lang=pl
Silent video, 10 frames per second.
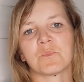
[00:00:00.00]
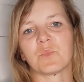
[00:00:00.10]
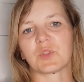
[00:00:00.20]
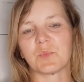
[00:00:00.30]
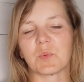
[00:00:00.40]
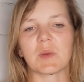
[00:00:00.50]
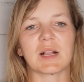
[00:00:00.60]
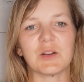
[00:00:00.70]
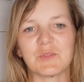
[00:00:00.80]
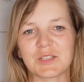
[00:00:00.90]
Potem
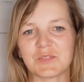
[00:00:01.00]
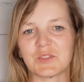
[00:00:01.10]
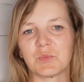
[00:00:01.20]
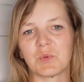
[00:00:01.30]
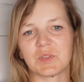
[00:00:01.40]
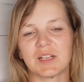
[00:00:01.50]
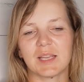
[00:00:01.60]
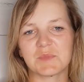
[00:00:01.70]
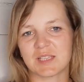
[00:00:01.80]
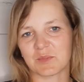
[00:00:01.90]
pomagały właśnie w tych Pony
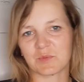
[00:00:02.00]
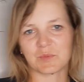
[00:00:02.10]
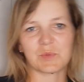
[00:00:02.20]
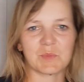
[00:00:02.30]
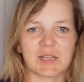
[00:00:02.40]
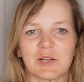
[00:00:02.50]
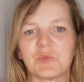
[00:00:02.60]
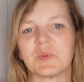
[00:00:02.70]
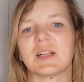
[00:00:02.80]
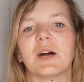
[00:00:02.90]
Gamesach, bo pomagały,
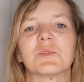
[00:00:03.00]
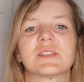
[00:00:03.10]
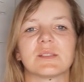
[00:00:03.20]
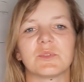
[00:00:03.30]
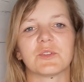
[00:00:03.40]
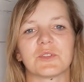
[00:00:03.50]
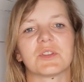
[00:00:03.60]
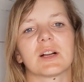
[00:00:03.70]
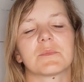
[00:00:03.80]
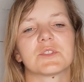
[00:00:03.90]
biegały z tymi
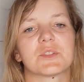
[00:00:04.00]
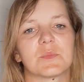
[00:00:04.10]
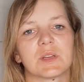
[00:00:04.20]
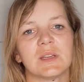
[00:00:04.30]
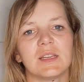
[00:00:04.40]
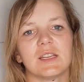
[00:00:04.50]
konikami, żeby,